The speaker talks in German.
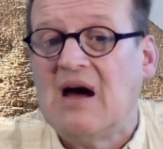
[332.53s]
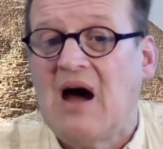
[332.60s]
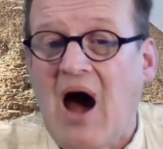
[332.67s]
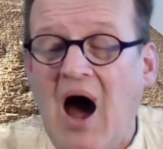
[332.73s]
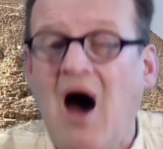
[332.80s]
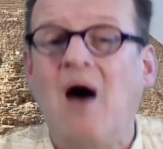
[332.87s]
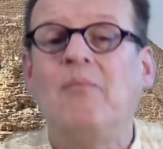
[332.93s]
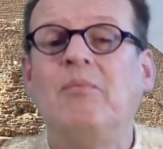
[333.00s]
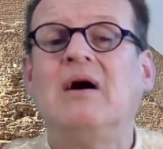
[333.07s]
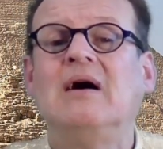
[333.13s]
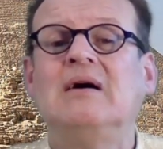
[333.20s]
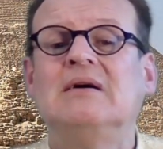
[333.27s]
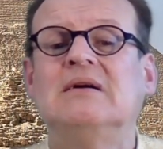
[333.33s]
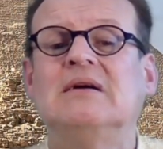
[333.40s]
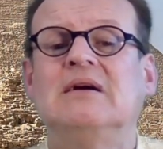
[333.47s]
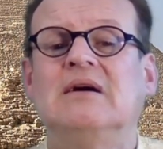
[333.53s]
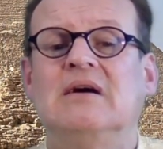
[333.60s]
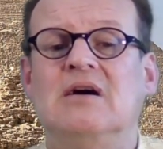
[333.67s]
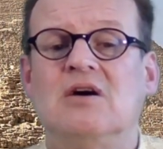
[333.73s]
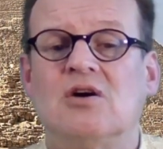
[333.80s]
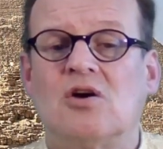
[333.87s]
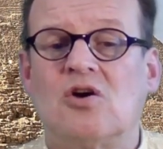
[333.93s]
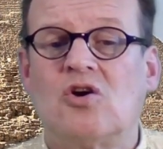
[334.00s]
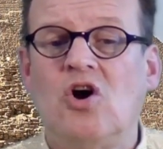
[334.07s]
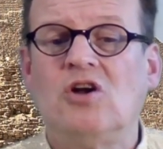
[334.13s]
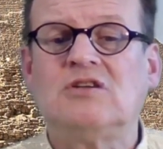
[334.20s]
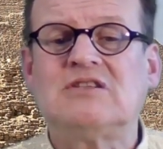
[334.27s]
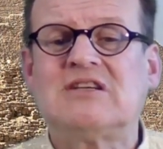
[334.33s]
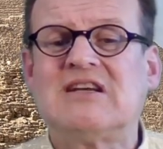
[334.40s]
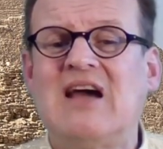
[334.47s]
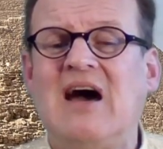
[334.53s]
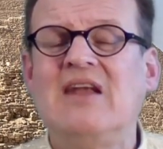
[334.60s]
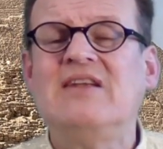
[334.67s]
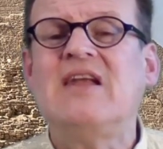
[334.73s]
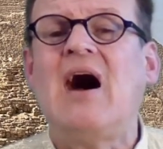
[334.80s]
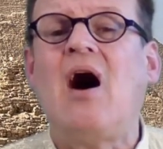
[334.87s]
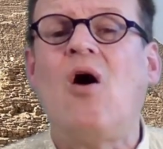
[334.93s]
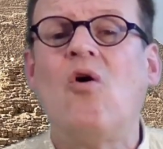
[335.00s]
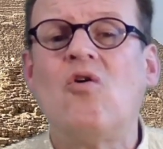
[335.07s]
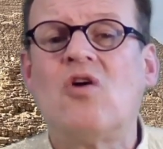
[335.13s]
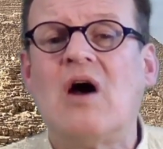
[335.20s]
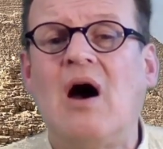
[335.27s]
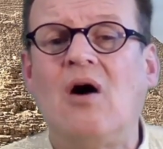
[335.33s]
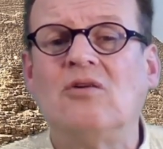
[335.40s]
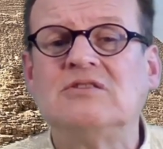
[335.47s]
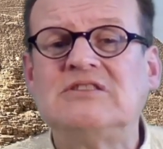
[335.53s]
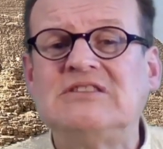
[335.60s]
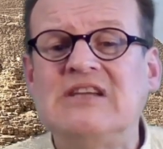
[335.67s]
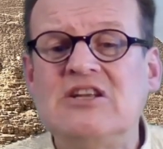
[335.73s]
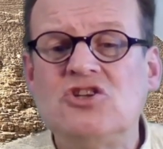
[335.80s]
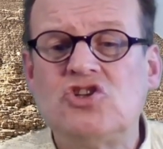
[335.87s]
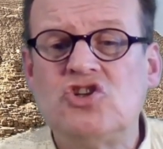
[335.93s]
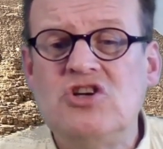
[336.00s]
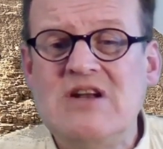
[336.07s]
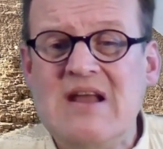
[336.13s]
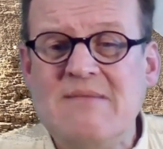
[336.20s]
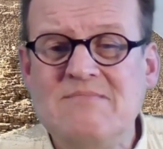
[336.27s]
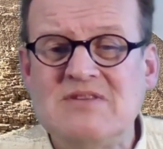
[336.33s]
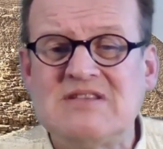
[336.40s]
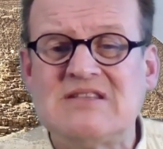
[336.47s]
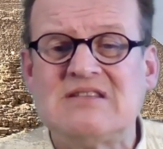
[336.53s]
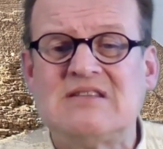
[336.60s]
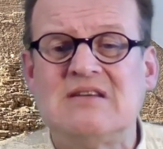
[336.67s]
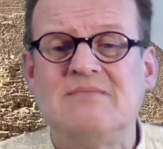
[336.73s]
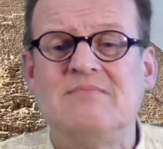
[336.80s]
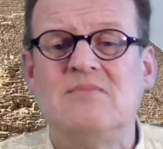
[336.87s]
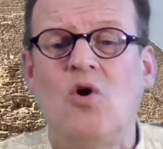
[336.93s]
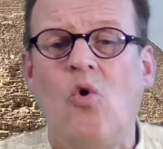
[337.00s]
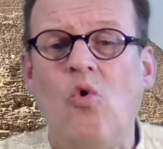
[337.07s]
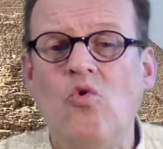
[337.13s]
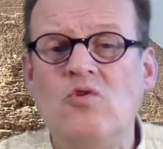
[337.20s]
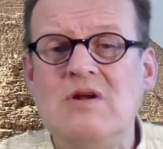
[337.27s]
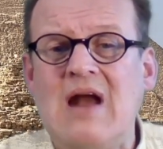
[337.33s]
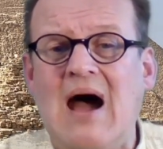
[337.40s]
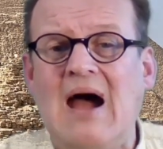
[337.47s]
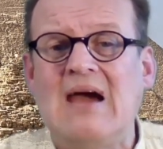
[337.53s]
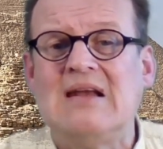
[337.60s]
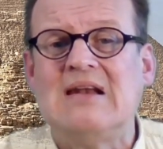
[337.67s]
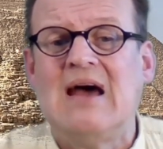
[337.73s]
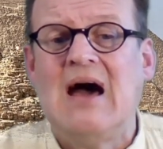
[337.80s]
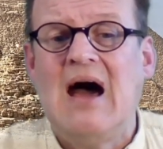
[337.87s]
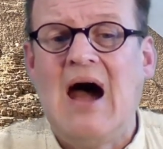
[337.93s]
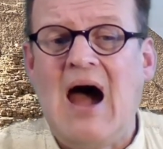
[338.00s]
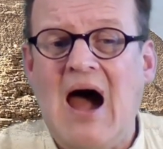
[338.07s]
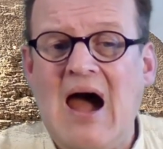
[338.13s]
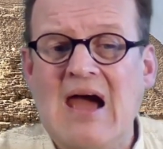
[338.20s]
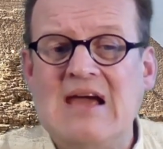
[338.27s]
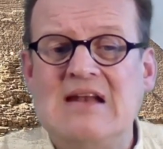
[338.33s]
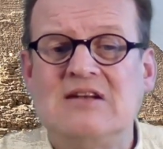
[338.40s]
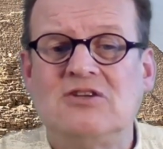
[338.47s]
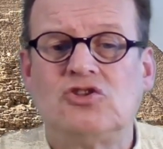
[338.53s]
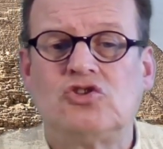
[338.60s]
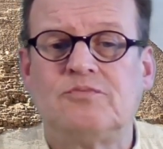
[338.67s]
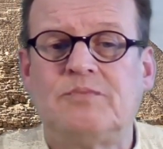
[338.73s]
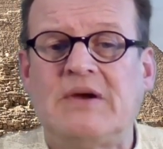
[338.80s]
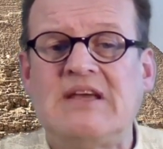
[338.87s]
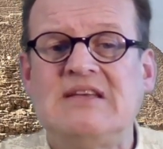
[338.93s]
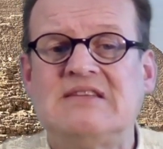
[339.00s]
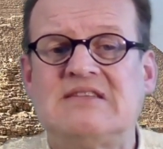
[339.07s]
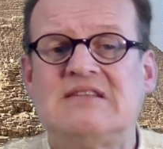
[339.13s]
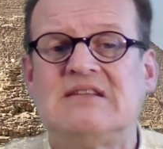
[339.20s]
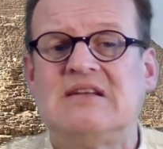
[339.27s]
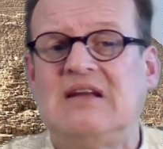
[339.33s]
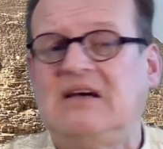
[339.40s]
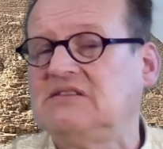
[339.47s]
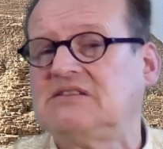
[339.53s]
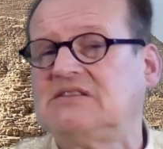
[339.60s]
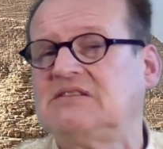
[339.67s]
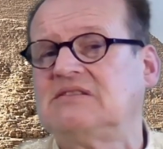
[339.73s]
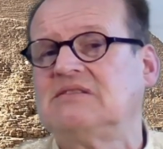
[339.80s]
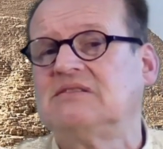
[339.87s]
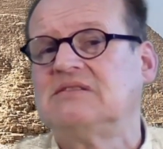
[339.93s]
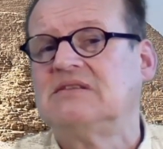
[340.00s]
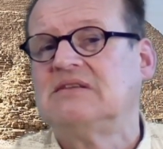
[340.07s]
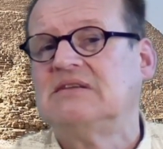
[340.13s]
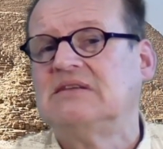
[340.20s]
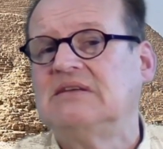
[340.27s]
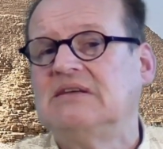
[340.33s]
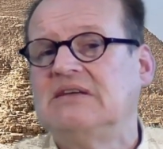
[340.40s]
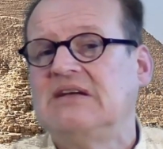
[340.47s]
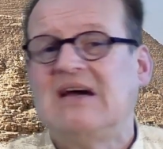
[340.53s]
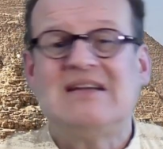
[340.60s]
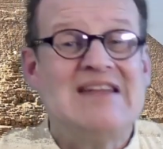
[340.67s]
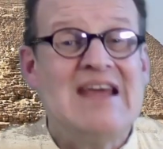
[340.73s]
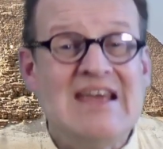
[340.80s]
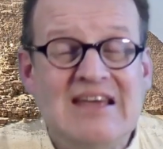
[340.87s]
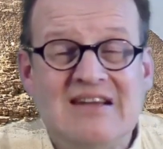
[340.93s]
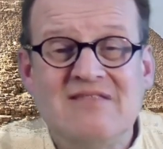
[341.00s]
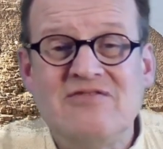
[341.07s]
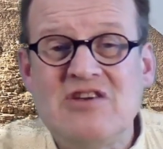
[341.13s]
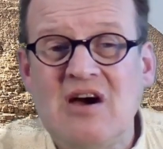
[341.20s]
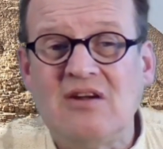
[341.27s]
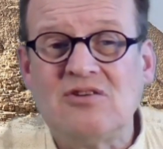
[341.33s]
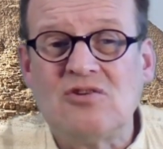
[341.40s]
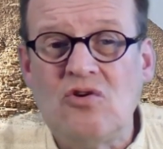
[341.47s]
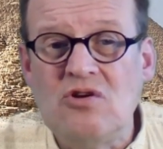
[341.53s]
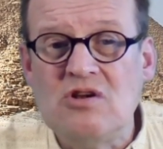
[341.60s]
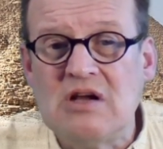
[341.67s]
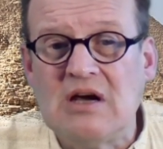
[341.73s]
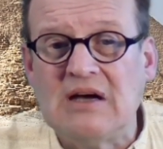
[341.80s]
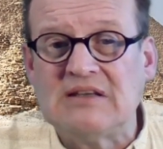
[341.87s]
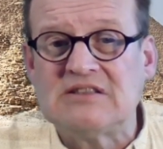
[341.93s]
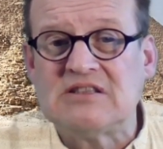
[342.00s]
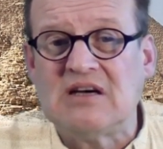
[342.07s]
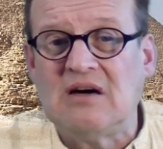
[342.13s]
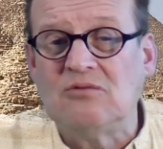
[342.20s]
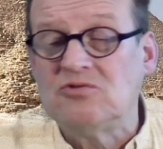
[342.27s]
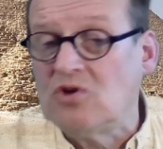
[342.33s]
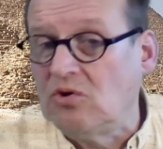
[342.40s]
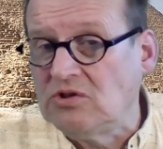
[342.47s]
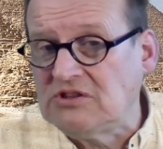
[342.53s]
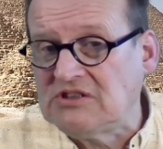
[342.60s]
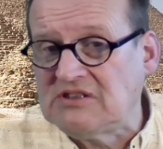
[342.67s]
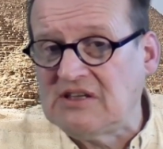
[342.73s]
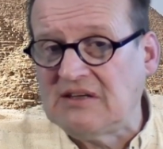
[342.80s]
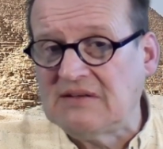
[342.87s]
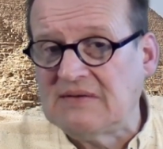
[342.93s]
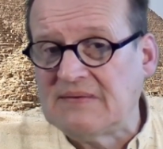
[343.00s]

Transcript: Aber Gott kann auch aus den schlimmsten Unheil Heil sprießen lassen. Ja, denken wir an Golgatha und Ostern.